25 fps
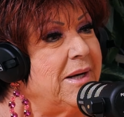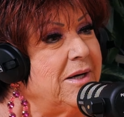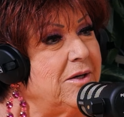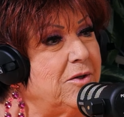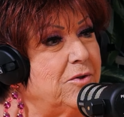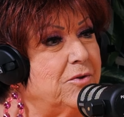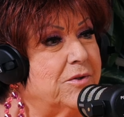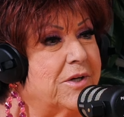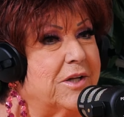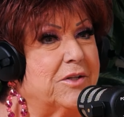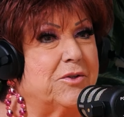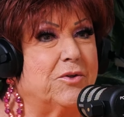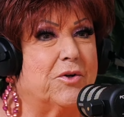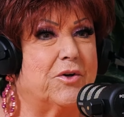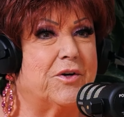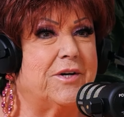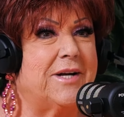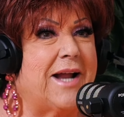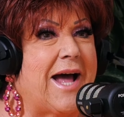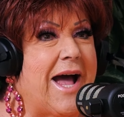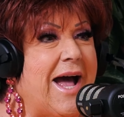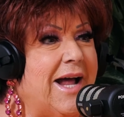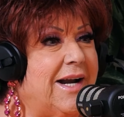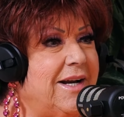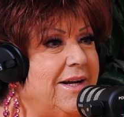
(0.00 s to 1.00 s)
ancora
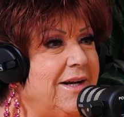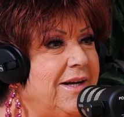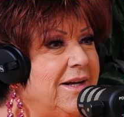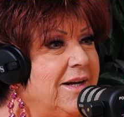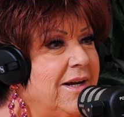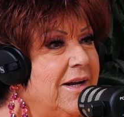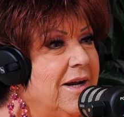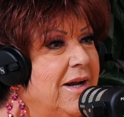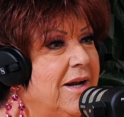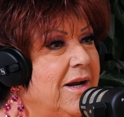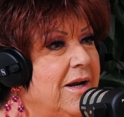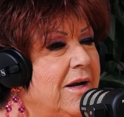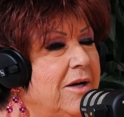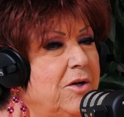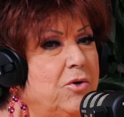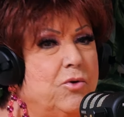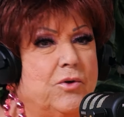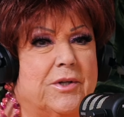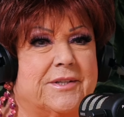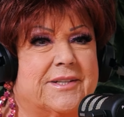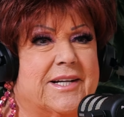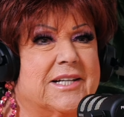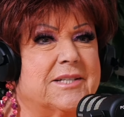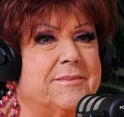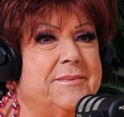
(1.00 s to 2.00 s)
tornare sì. in
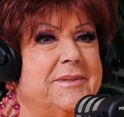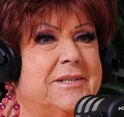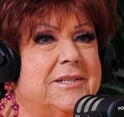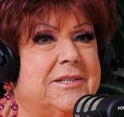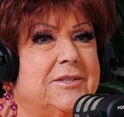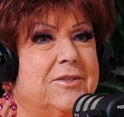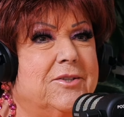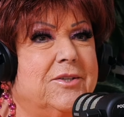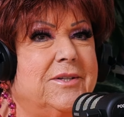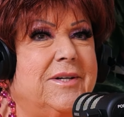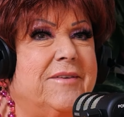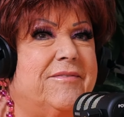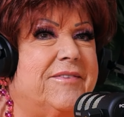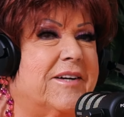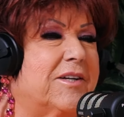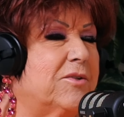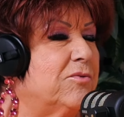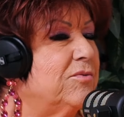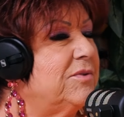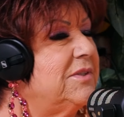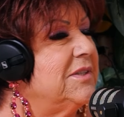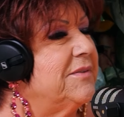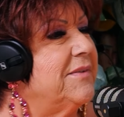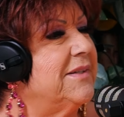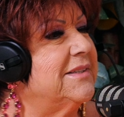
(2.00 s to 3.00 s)
una trasmissione e fare
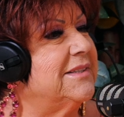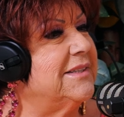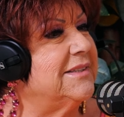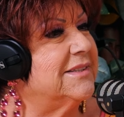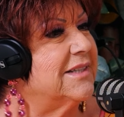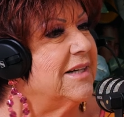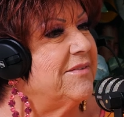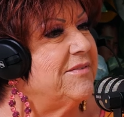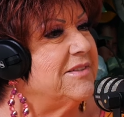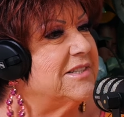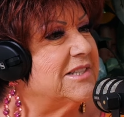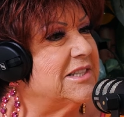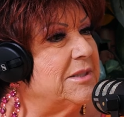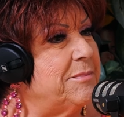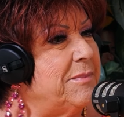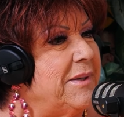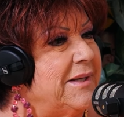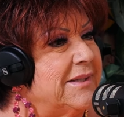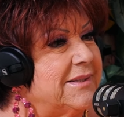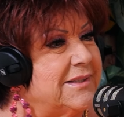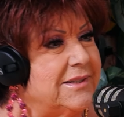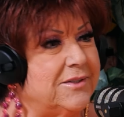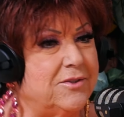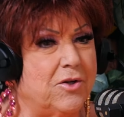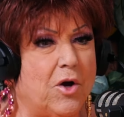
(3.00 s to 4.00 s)
tutti questi
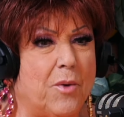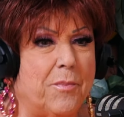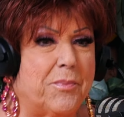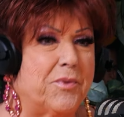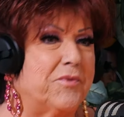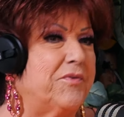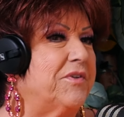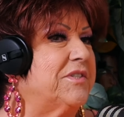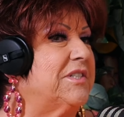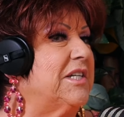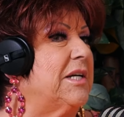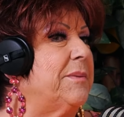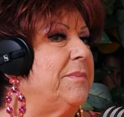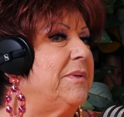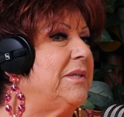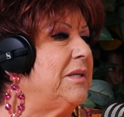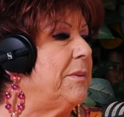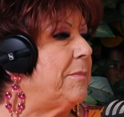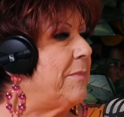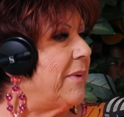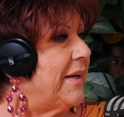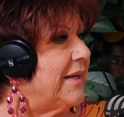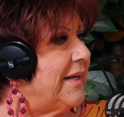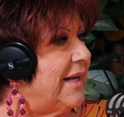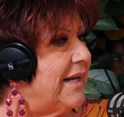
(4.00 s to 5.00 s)
travestimenti, non più vestirmi di
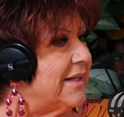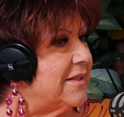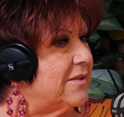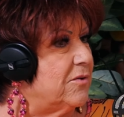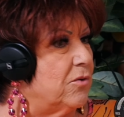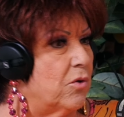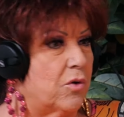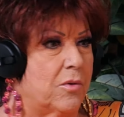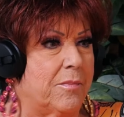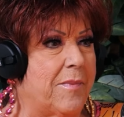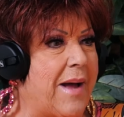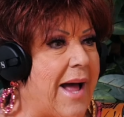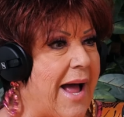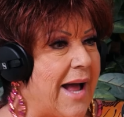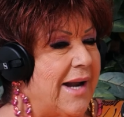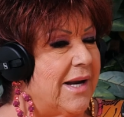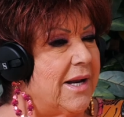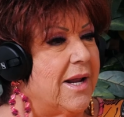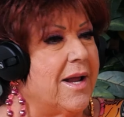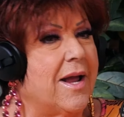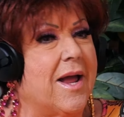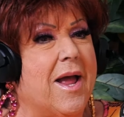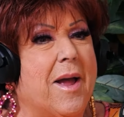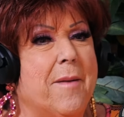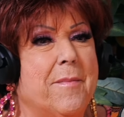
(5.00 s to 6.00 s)
paillette ah. normale, ah.
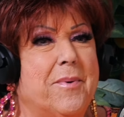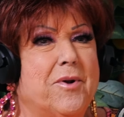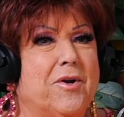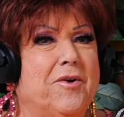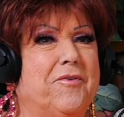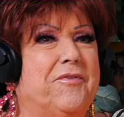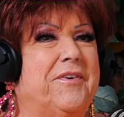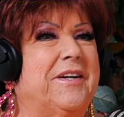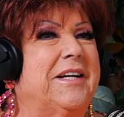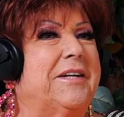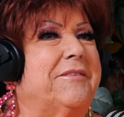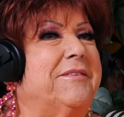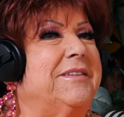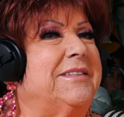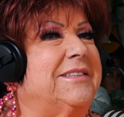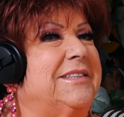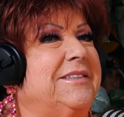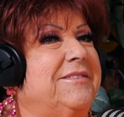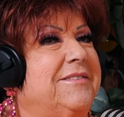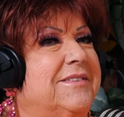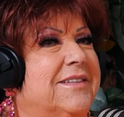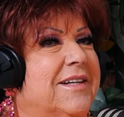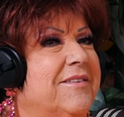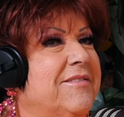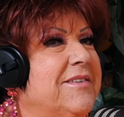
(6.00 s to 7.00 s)
però fare
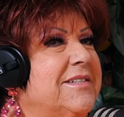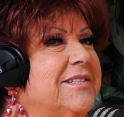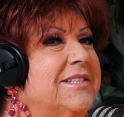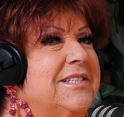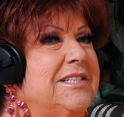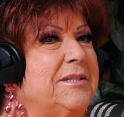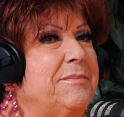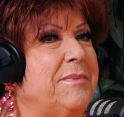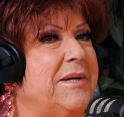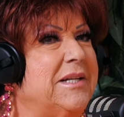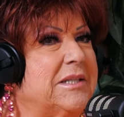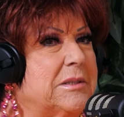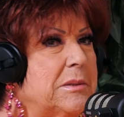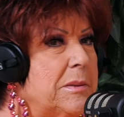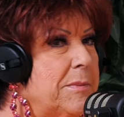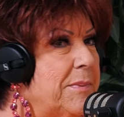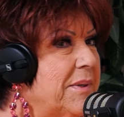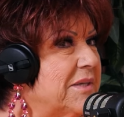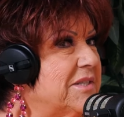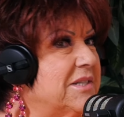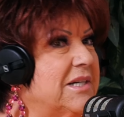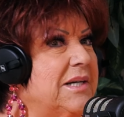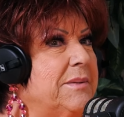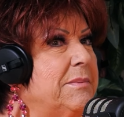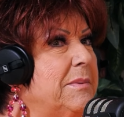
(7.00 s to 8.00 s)
questi travestimenti mi
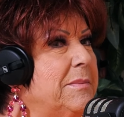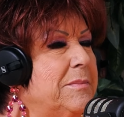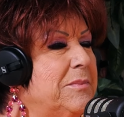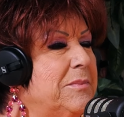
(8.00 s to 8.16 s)
piacerebbe